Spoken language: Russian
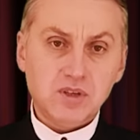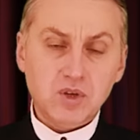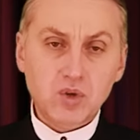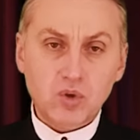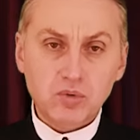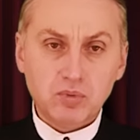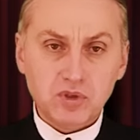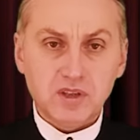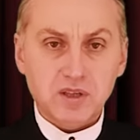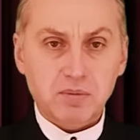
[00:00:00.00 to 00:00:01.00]
и он
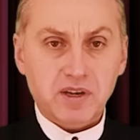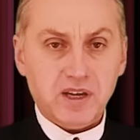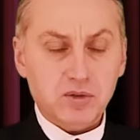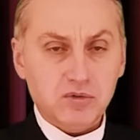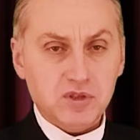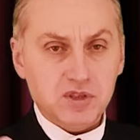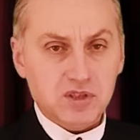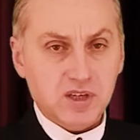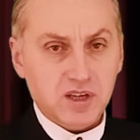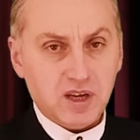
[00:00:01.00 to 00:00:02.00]
будет набирать очень
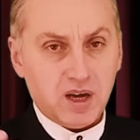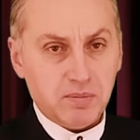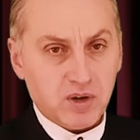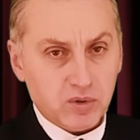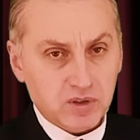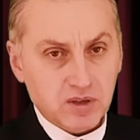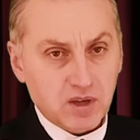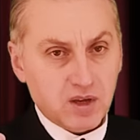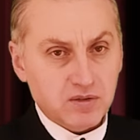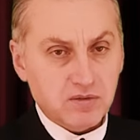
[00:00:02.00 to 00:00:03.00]
сильные обороты
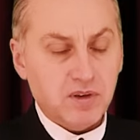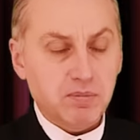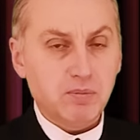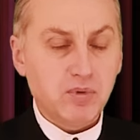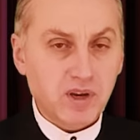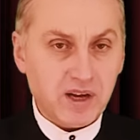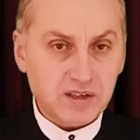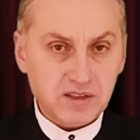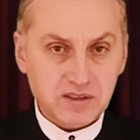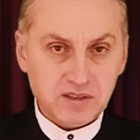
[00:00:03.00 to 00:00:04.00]
своей
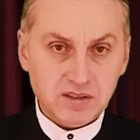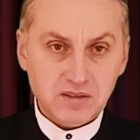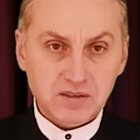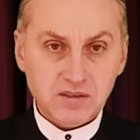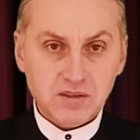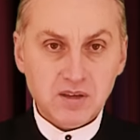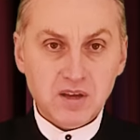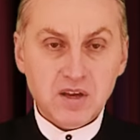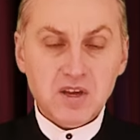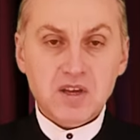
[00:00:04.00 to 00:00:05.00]
популярности.
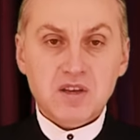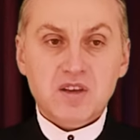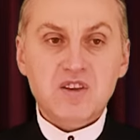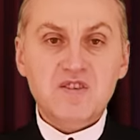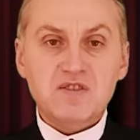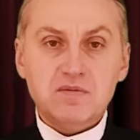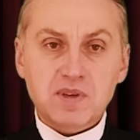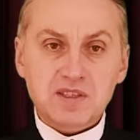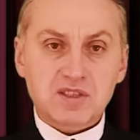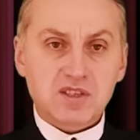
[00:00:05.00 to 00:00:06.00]
И
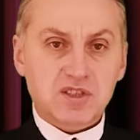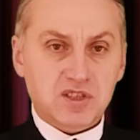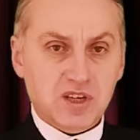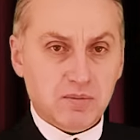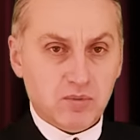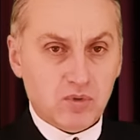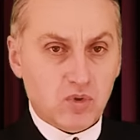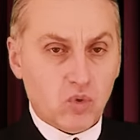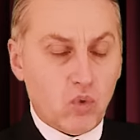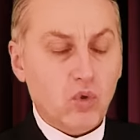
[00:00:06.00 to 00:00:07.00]
вместе с тем
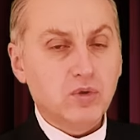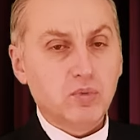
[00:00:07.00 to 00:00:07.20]
он